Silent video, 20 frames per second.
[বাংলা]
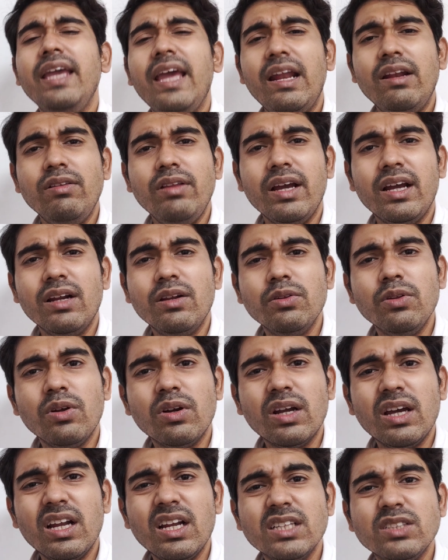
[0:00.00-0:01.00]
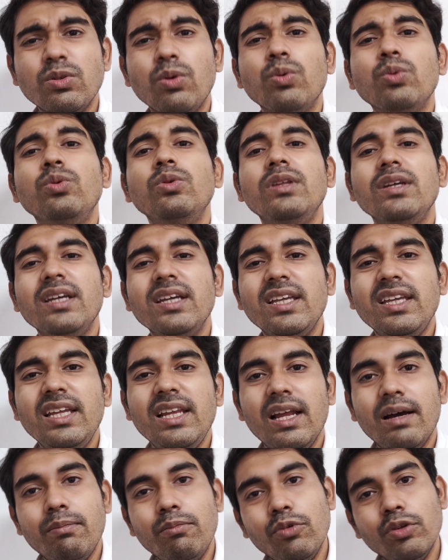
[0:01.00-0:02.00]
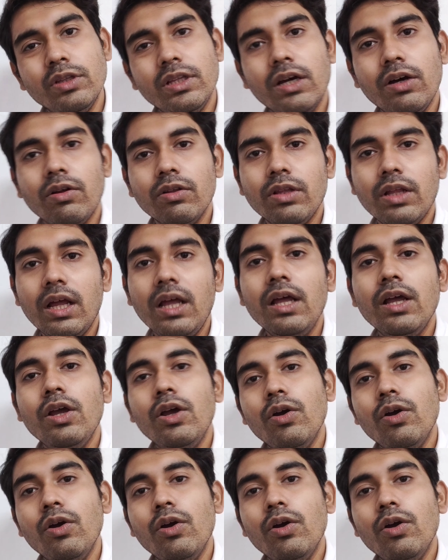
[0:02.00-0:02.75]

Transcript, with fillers: কেন দেখানোর দরকার আছে অত দেখে কী লাভ মোদ্দা কথা